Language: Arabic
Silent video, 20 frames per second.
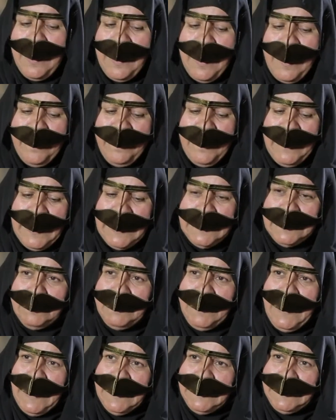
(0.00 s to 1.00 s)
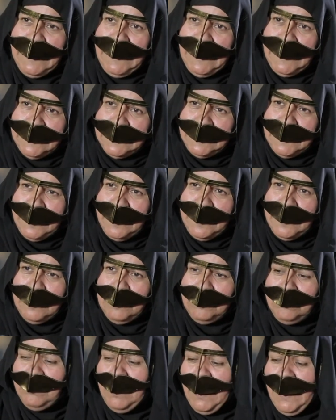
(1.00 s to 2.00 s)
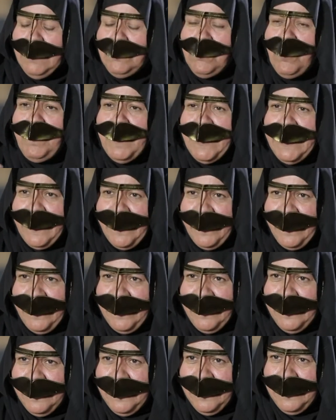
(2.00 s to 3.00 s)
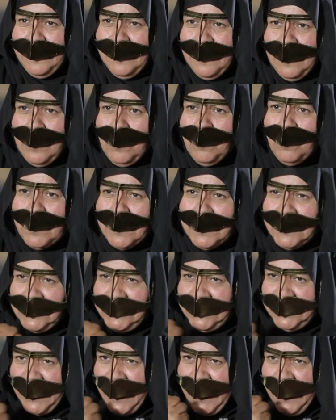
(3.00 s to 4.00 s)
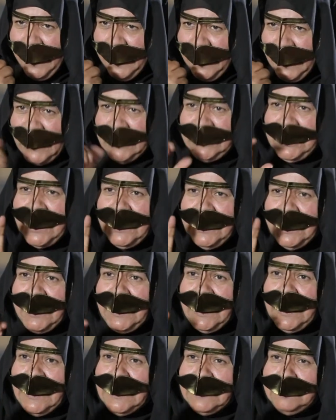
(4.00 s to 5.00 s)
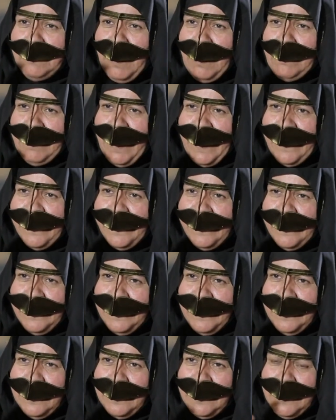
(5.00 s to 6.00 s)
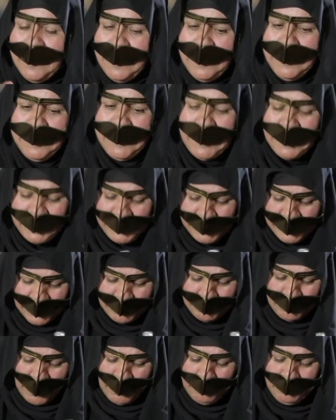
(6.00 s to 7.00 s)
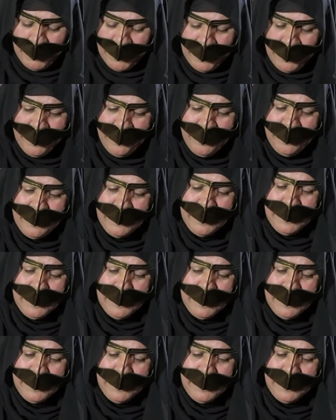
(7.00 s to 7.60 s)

هذا لازم نحطي العطر مع المبيض ونرجه عشان يخلط مع بعض اذا انخلط مع بعض